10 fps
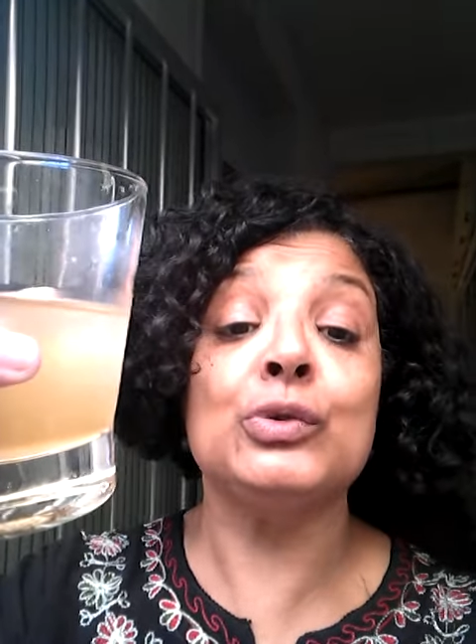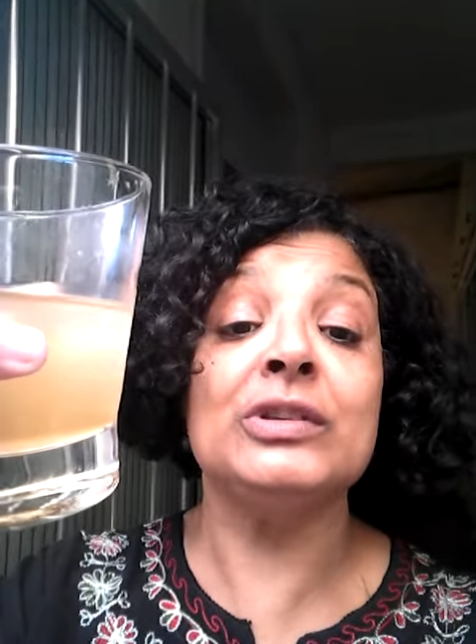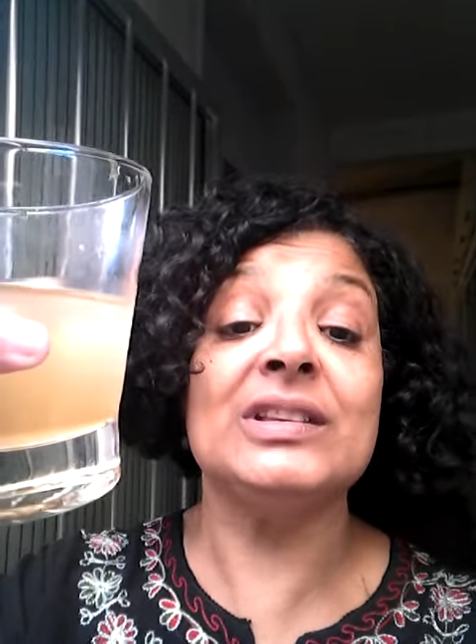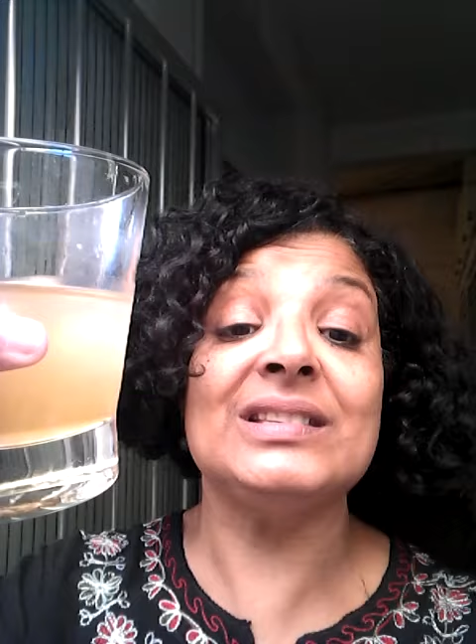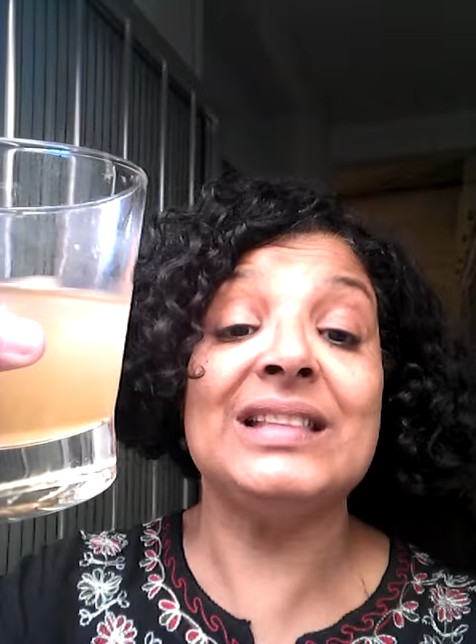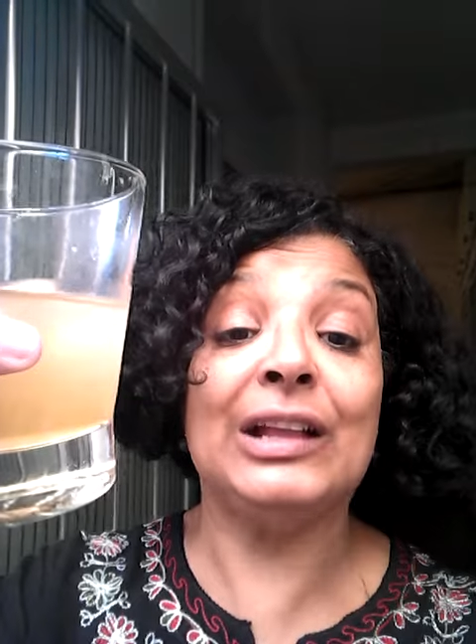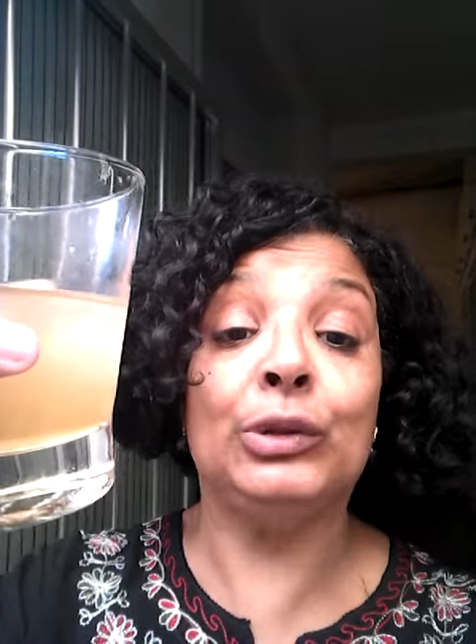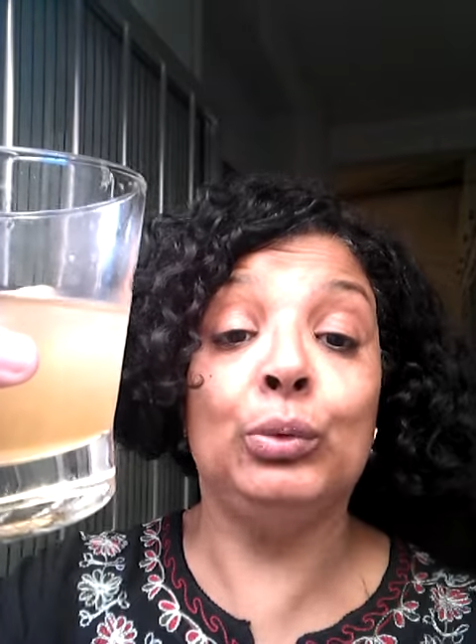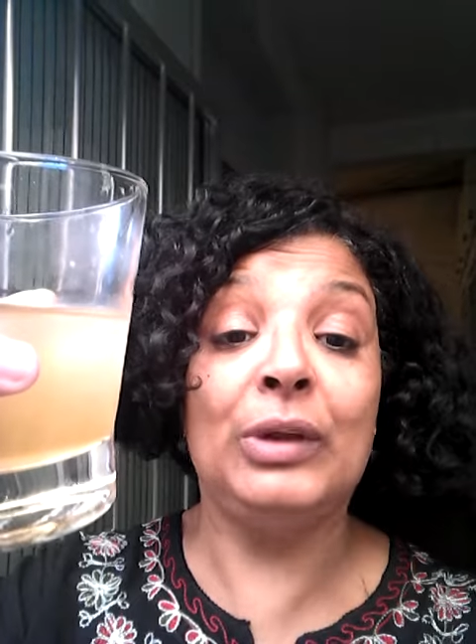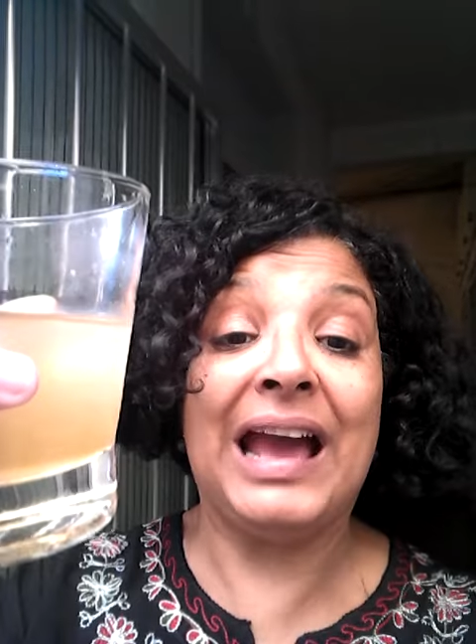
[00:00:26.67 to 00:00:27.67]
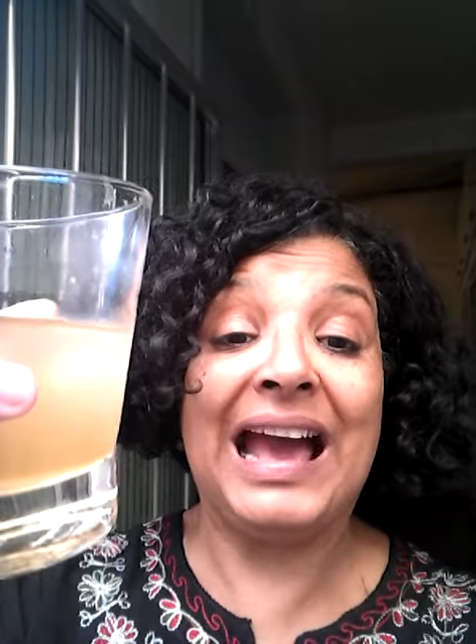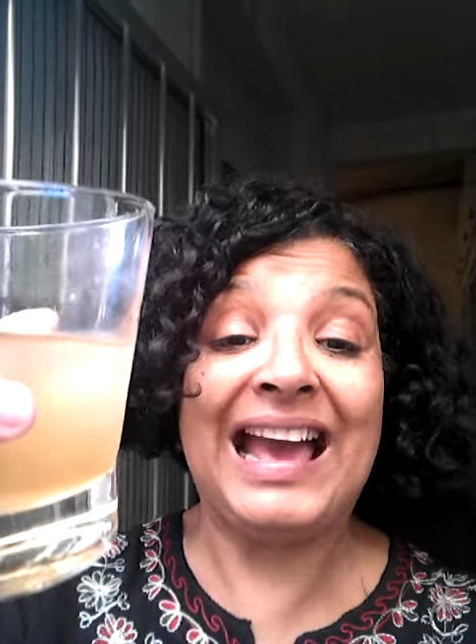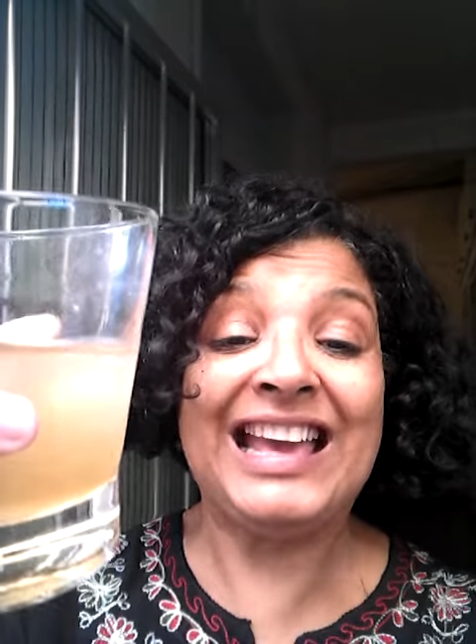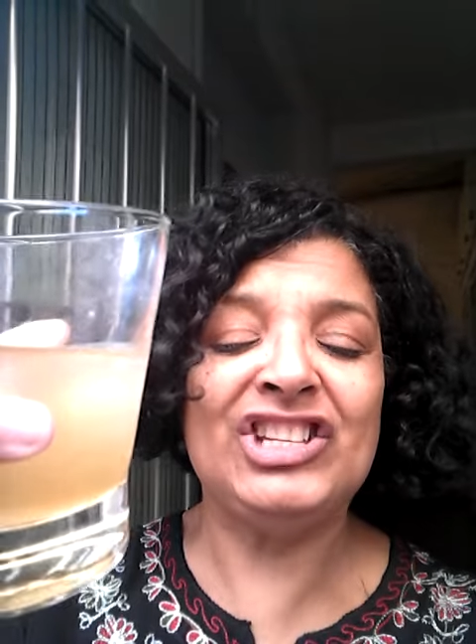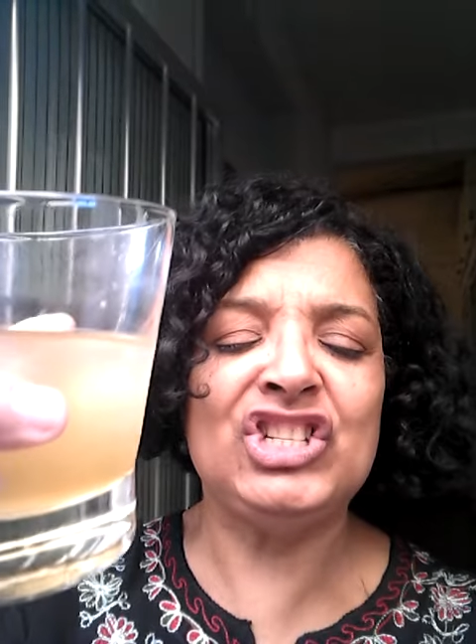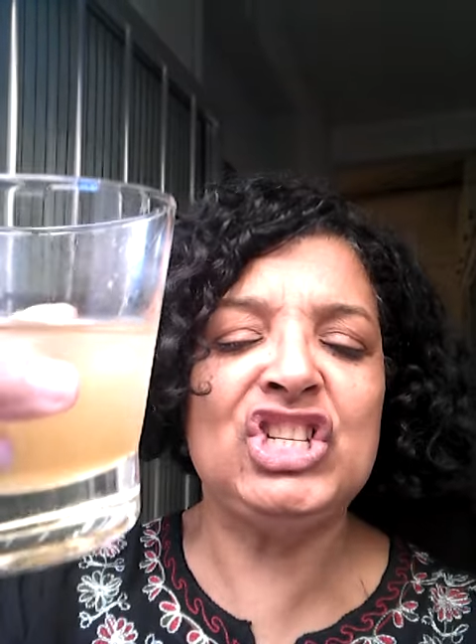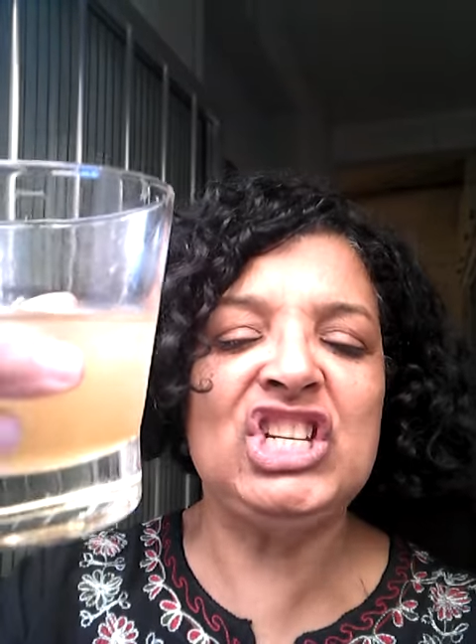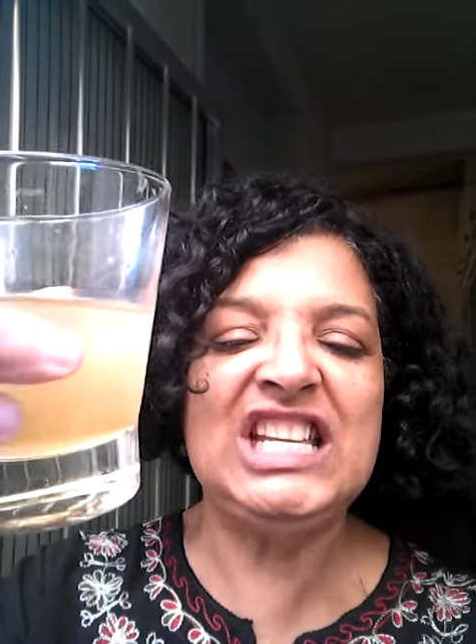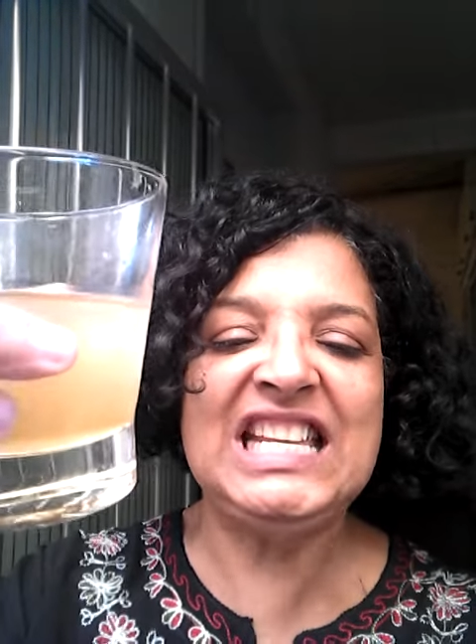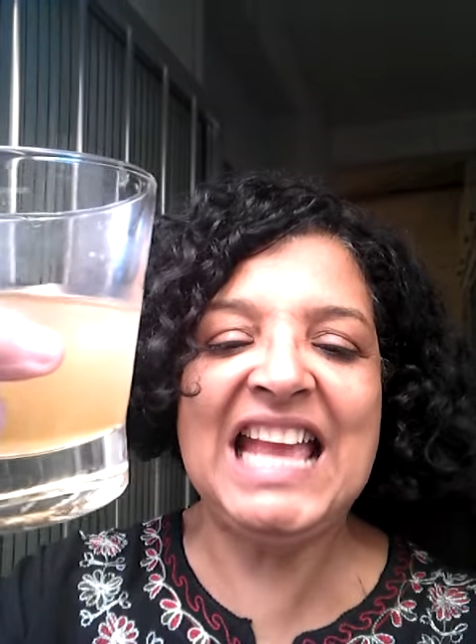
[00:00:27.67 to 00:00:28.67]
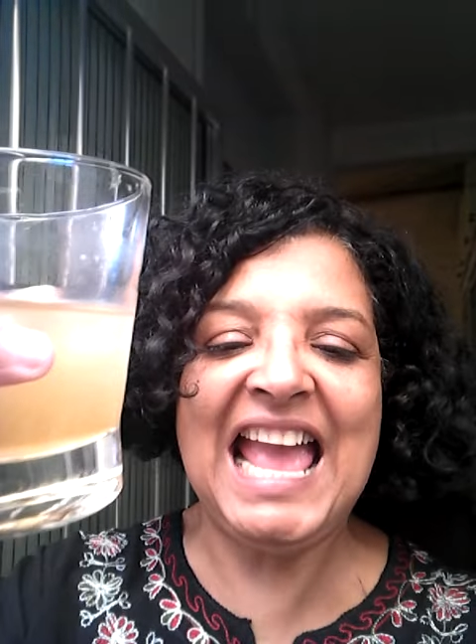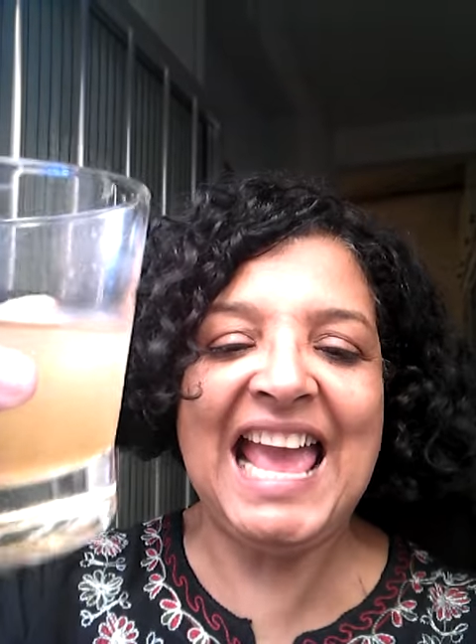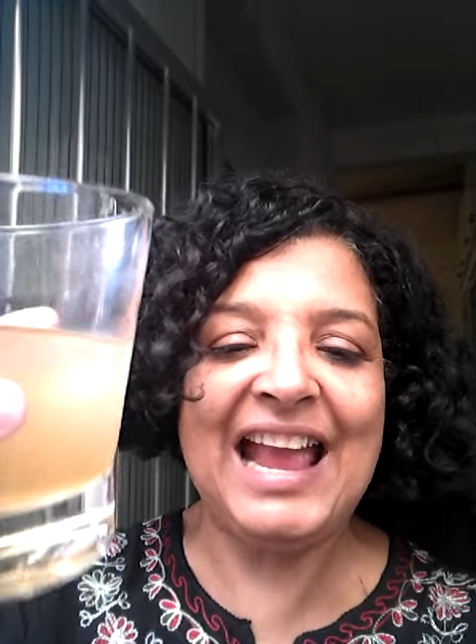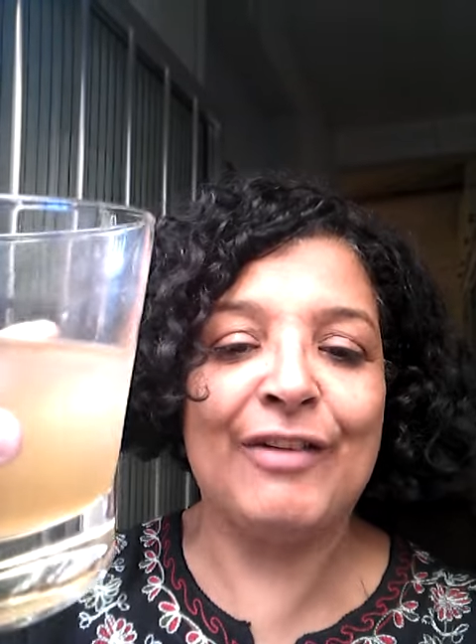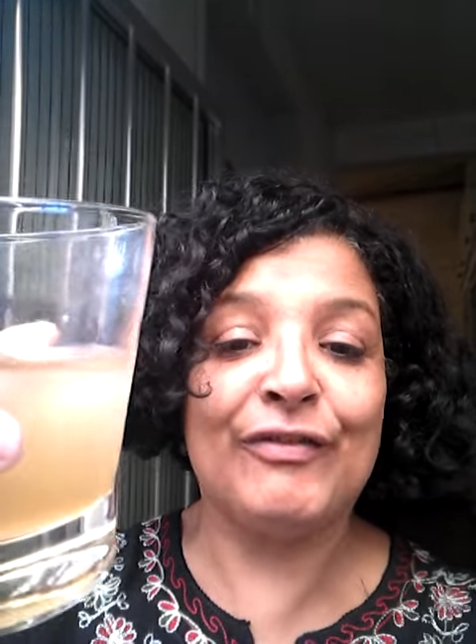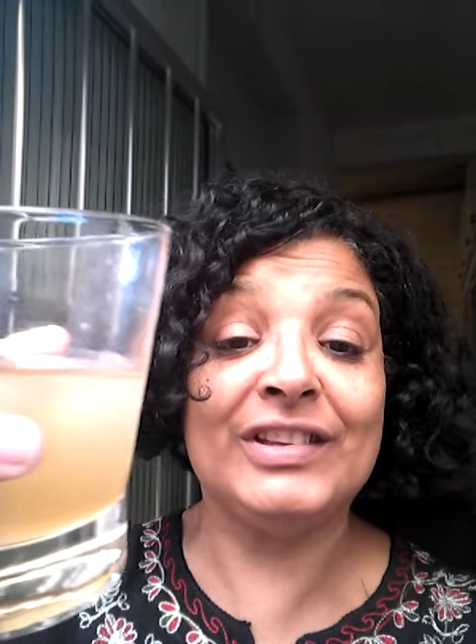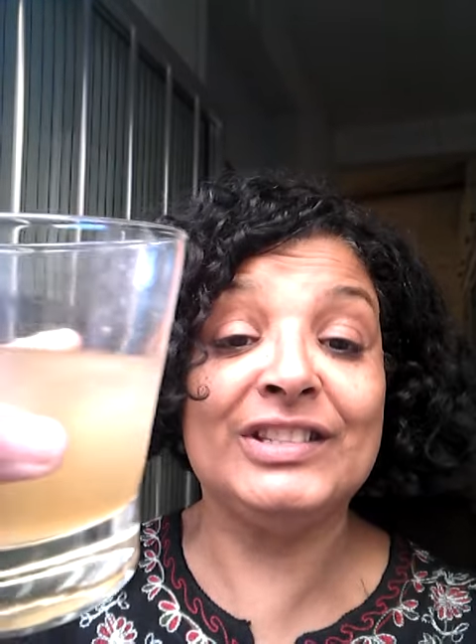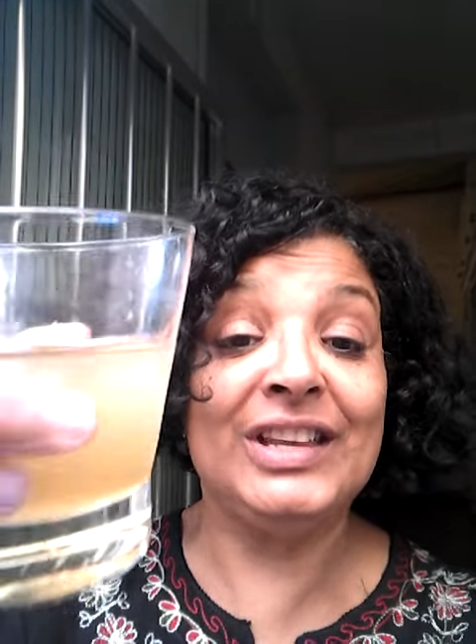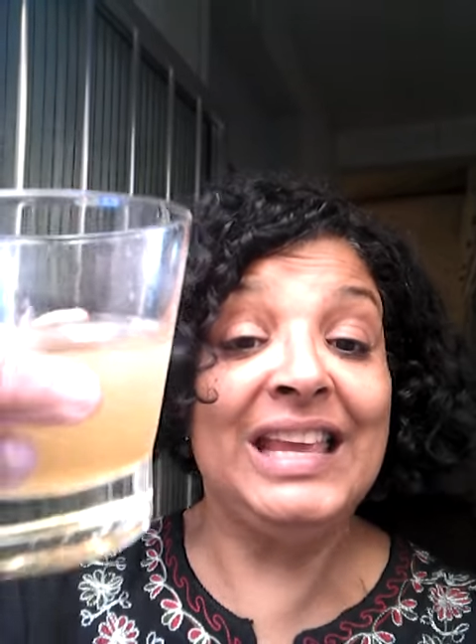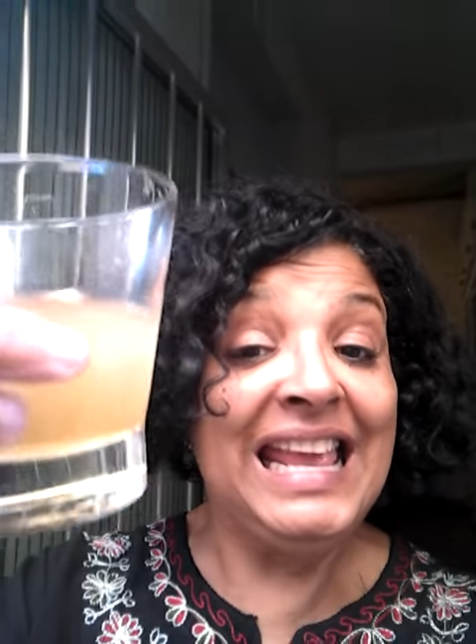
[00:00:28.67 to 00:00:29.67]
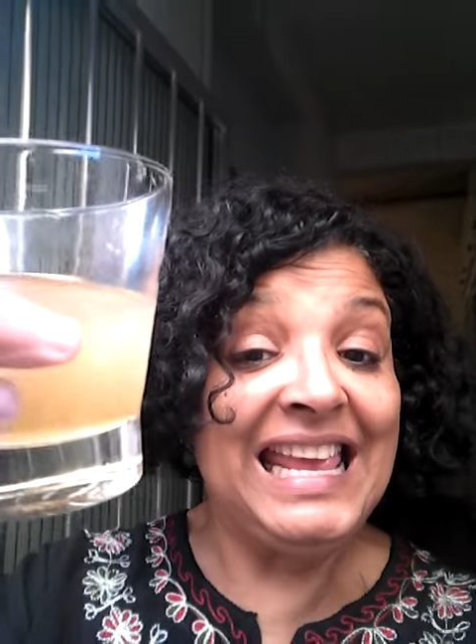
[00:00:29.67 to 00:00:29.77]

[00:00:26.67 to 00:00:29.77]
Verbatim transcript: coisas naturais, de ervas. De...